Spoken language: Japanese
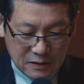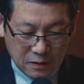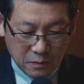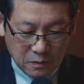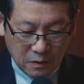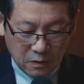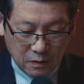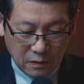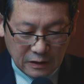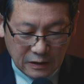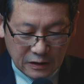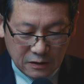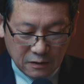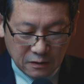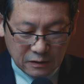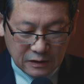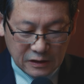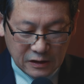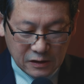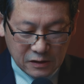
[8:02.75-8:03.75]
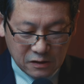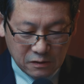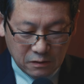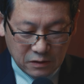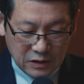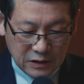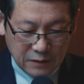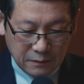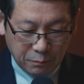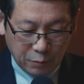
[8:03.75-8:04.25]
その医療技術
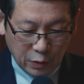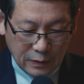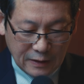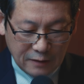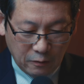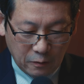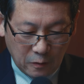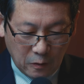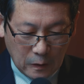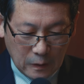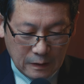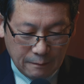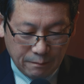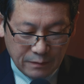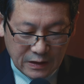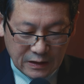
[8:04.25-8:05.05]
の進歩など